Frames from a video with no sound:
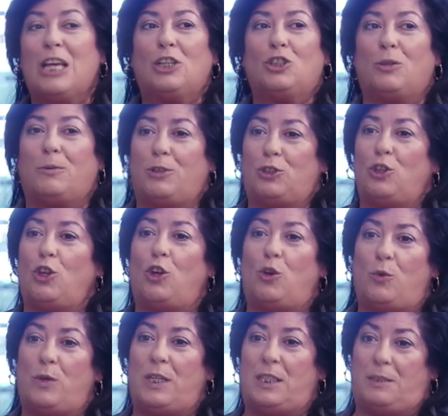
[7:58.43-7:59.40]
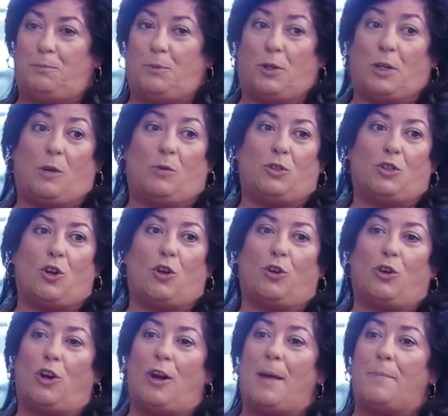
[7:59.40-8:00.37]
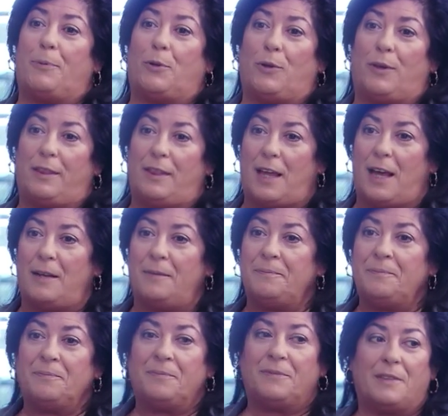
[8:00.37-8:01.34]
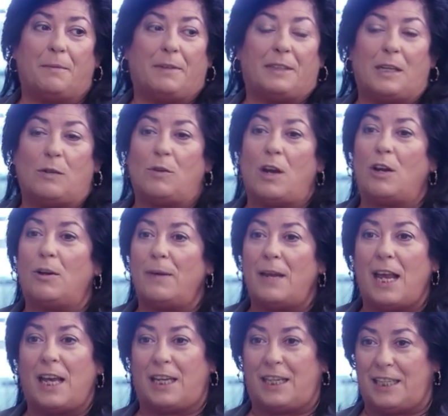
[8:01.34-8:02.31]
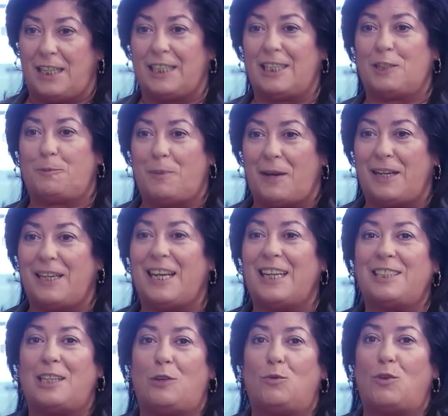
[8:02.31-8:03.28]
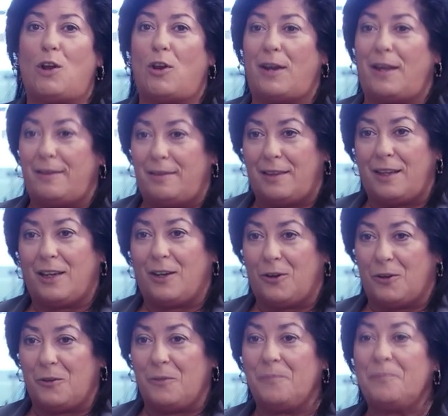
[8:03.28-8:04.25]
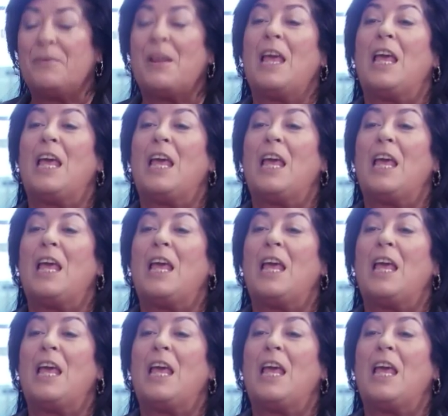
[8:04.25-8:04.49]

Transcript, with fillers: sobre todo Luis, porque Luis logró la proeza de meter una novela de 500 páginas en una hora y cinco